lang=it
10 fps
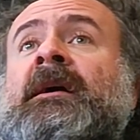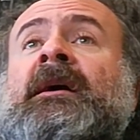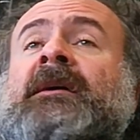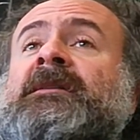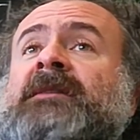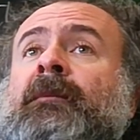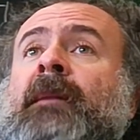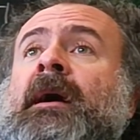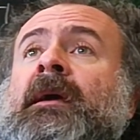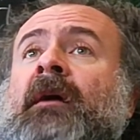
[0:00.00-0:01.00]
che sia
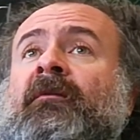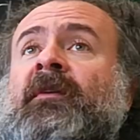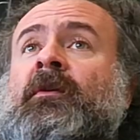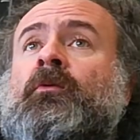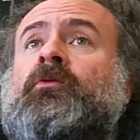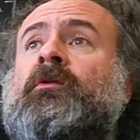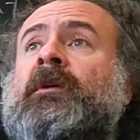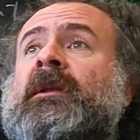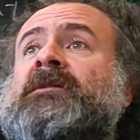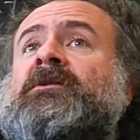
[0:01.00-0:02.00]
mai avvenuto
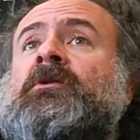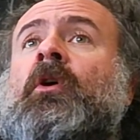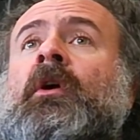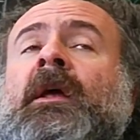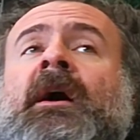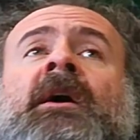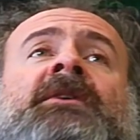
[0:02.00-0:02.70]
nella storia.